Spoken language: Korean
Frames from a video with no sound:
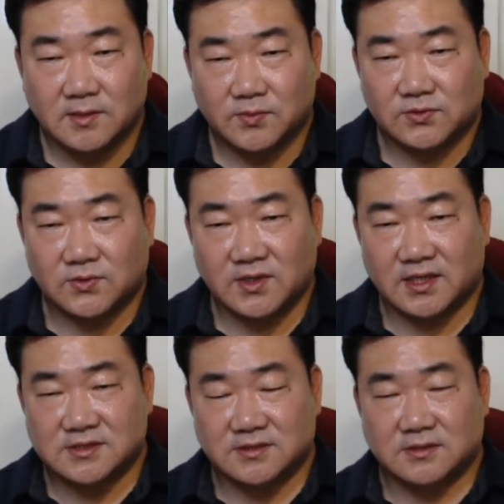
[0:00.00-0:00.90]

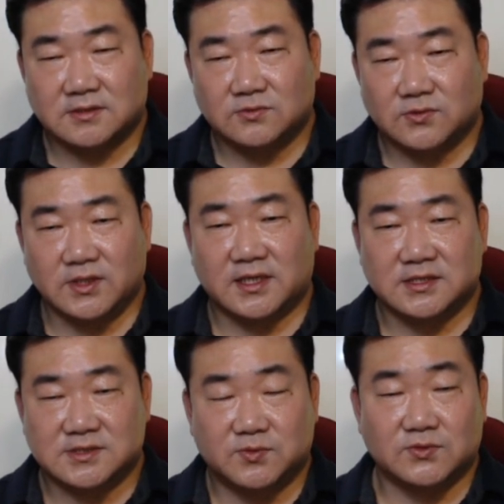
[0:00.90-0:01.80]
북동이라서
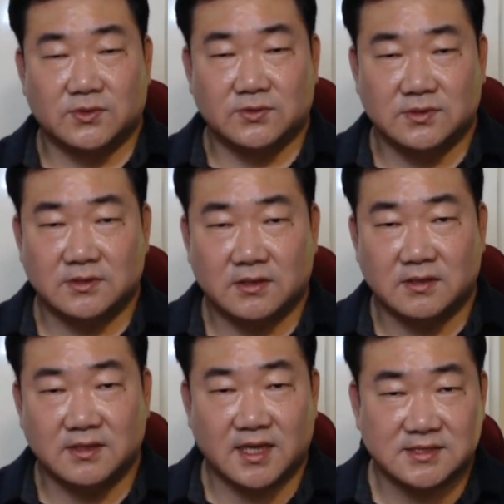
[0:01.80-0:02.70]
우리나라에서 북동은
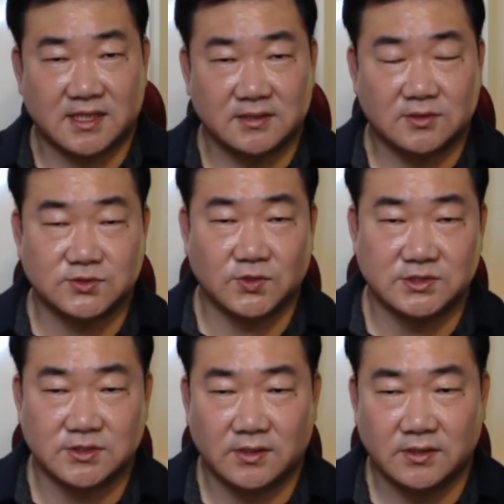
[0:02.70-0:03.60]
금강산
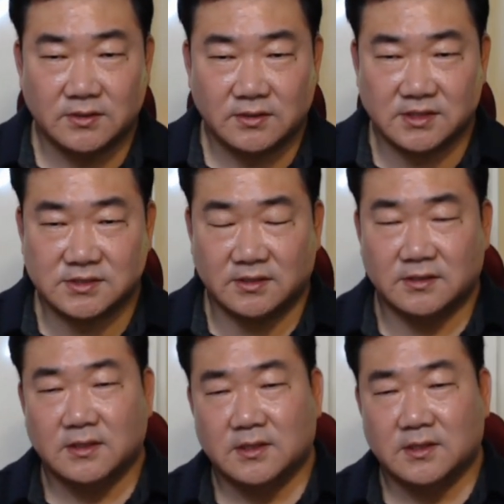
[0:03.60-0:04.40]
그쪽이죠. 그래서